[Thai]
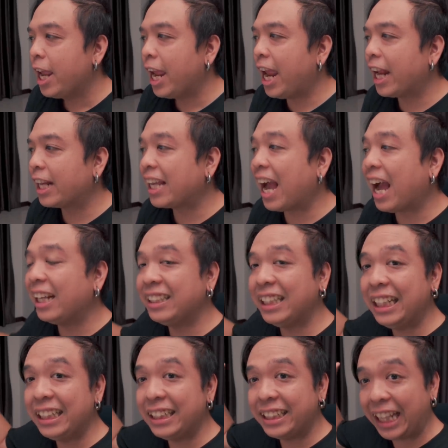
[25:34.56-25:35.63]
เหตุการณ์จ
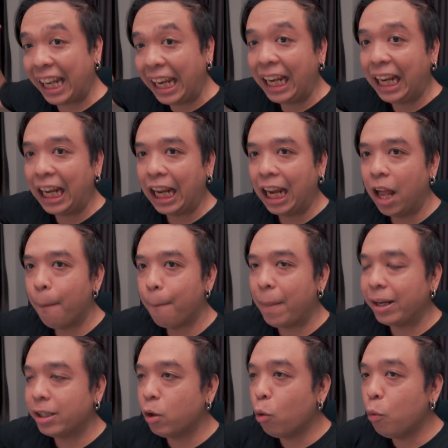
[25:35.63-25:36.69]
ริง ๆ
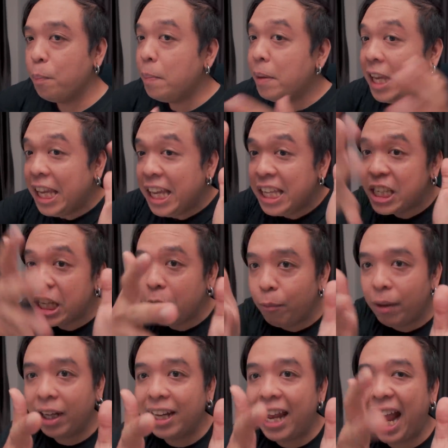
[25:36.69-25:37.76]
มันดูมีชี
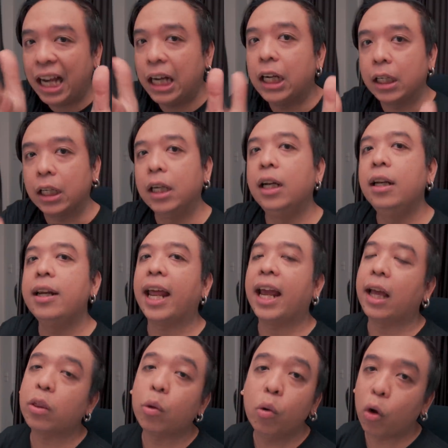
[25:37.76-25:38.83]
วิตและเกิดขึ้นใน
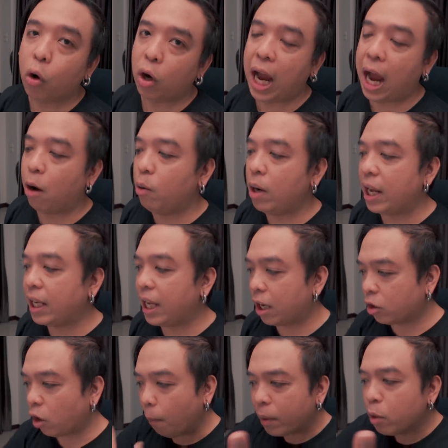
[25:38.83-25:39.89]
การ์ตูนของเขาอะไรเงี้ย
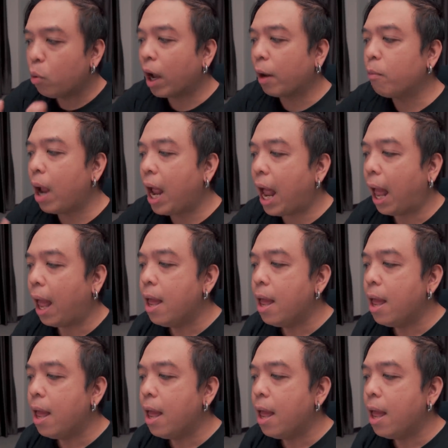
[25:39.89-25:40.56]
ก็ต้องมาดูกันว่า